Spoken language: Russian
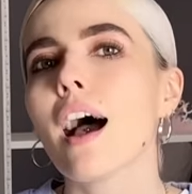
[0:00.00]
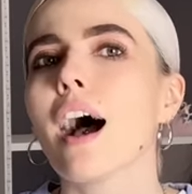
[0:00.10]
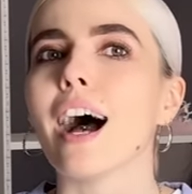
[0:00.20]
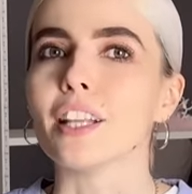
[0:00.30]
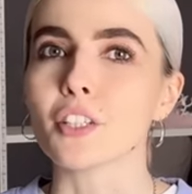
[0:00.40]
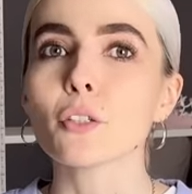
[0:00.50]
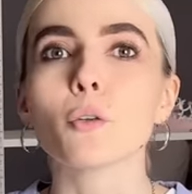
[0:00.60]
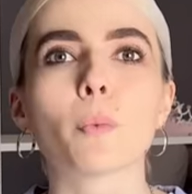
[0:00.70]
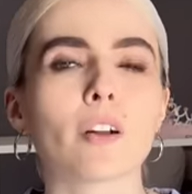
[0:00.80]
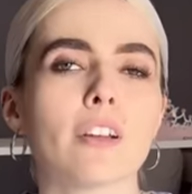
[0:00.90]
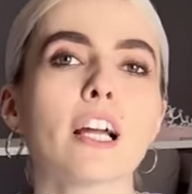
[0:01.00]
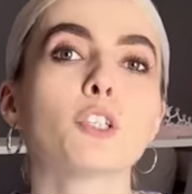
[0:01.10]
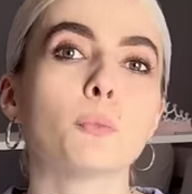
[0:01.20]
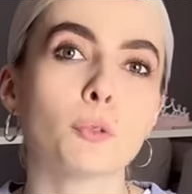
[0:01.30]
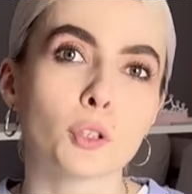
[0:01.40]
они
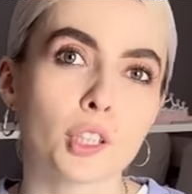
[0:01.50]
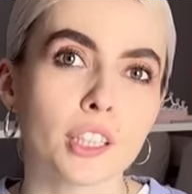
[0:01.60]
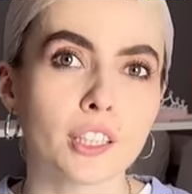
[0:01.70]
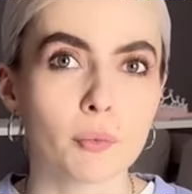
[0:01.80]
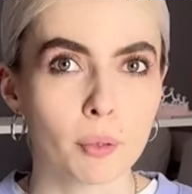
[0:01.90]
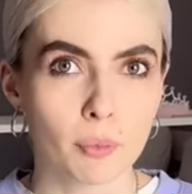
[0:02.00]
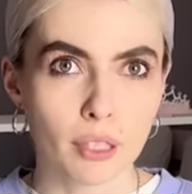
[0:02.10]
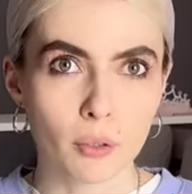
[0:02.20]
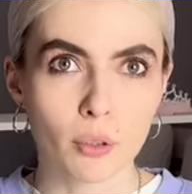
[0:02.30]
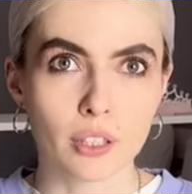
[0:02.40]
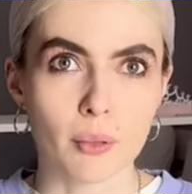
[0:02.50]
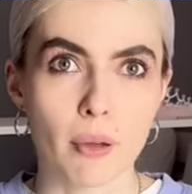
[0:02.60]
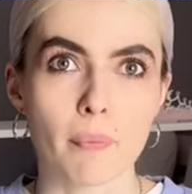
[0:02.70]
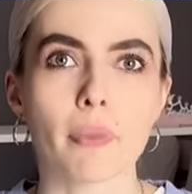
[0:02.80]
управляют бюджетными миллионами.